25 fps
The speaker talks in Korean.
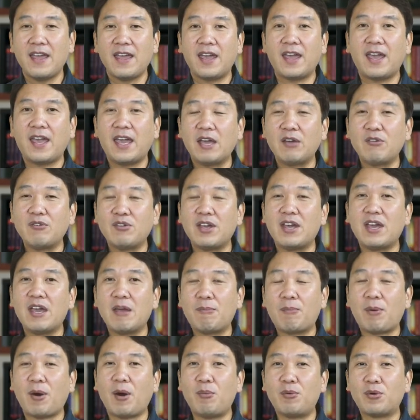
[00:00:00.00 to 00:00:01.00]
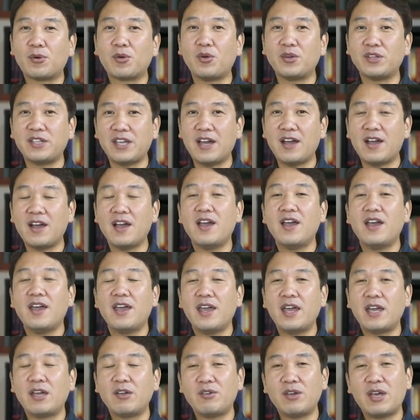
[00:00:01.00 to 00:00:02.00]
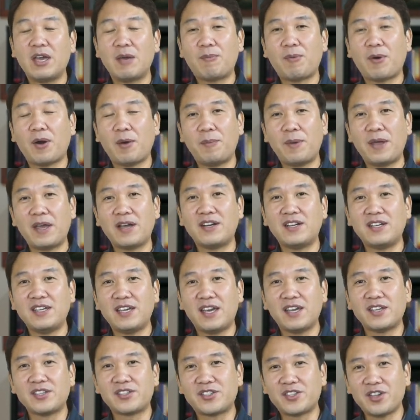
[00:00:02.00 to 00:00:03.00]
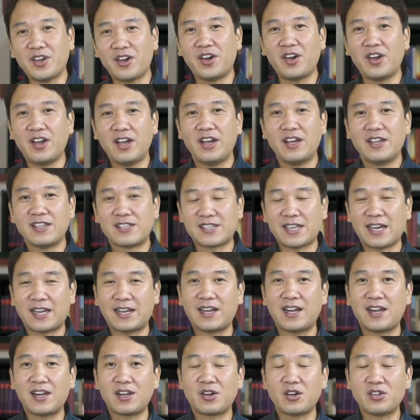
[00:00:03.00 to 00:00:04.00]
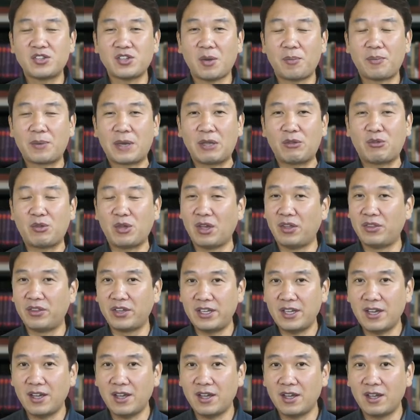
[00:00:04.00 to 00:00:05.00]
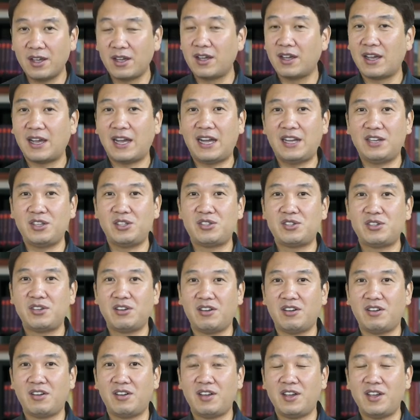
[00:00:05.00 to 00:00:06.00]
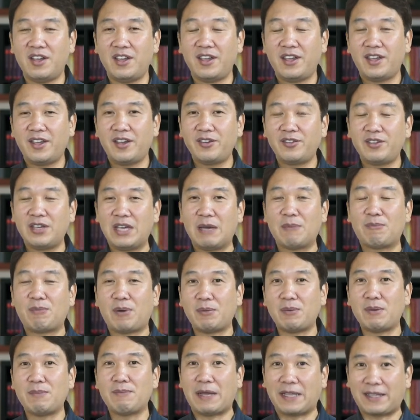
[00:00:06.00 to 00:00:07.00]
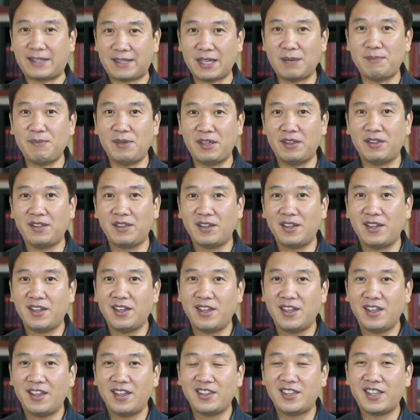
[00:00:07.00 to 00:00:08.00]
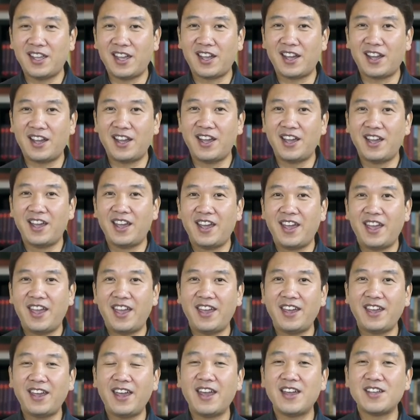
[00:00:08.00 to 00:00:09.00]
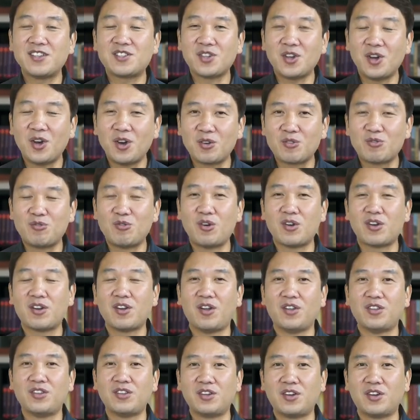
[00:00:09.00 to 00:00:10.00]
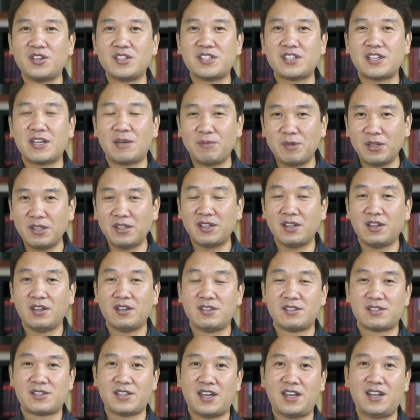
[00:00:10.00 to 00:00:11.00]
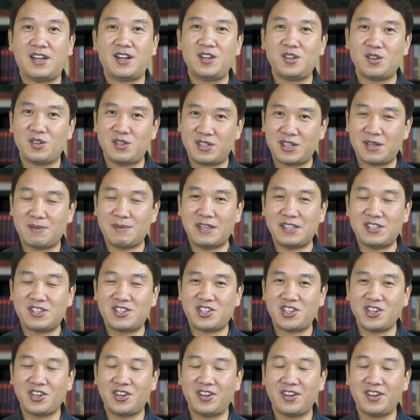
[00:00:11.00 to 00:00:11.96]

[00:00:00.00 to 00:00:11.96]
행위의 법으로 오냐? 행위의 법에 의해서 자랑할 것이 없게 되었느냐? 아니죠. 행위의 법이 맞다면 내가 행해서 구원을 얻는 것이라면 자랑할 여지가 많지